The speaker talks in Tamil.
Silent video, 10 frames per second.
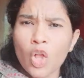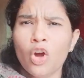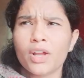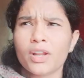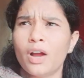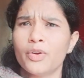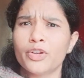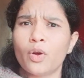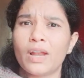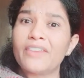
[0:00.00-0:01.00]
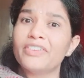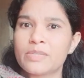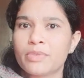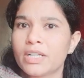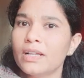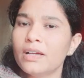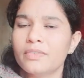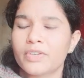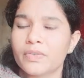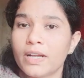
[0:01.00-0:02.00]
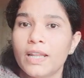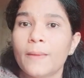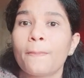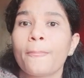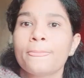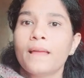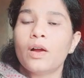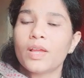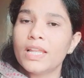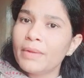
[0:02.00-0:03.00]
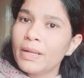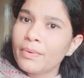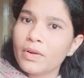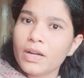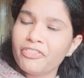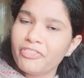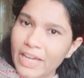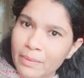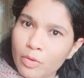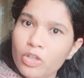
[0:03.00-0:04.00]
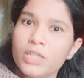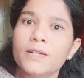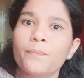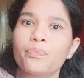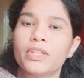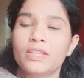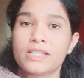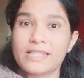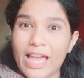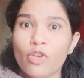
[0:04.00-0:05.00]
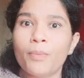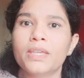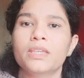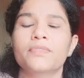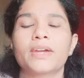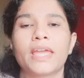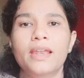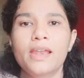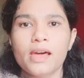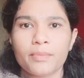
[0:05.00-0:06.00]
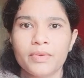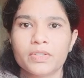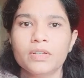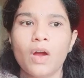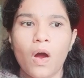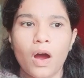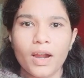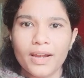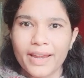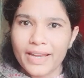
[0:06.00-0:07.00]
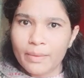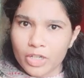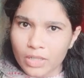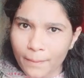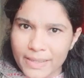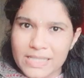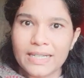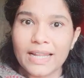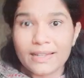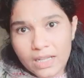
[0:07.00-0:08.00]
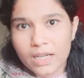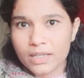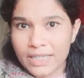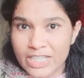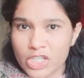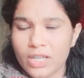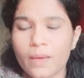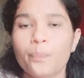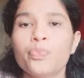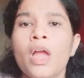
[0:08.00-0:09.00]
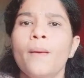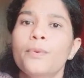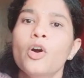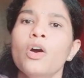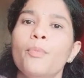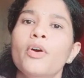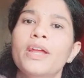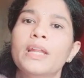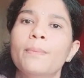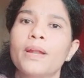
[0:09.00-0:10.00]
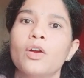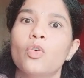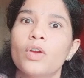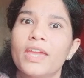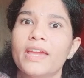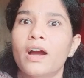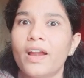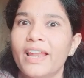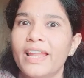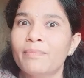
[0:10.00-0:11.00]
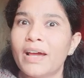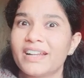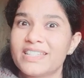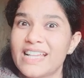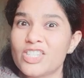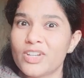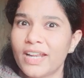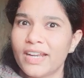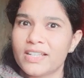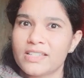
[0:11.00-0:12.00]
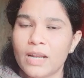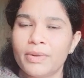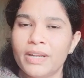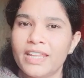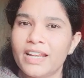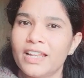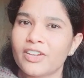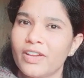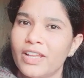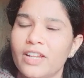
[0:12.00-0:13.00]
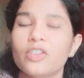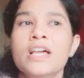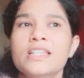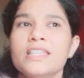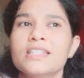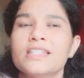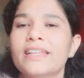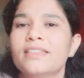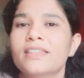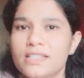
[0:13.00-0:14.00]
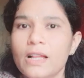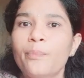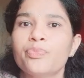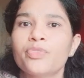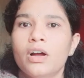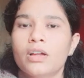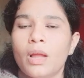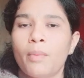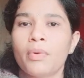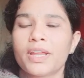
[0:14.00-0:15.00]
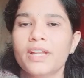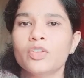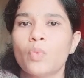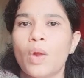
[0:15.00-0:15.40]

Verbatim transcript: அவர் ஹவுடி கால் அட்வர்டைஸ்மெண்ட்டுக்குலாம் வருவாங்களே அவங்க எல்லாருமே என்ன பண்ணுவாங்கன்னா ஃபயர் போல்ட்டு இந்த ஜயோமி இவங்க எல்லாருமே வந்து ஆன்லைனில் மட்டும்தான் ப்ரெசென்ட்டாக இருந்தாங்க இனிஷியலி போக போக என்ன பண்ணாங்க ஓகே ஆன்லைன் மார்க்கெட் சேச்சுரேட் ஆகிடுச்சு அர்பன் ஏரியாவில் இருக்கவங்க எல்லாரும் சி இட்ஸ் லைக் திஸ் நம்ம கிட்ட வந்து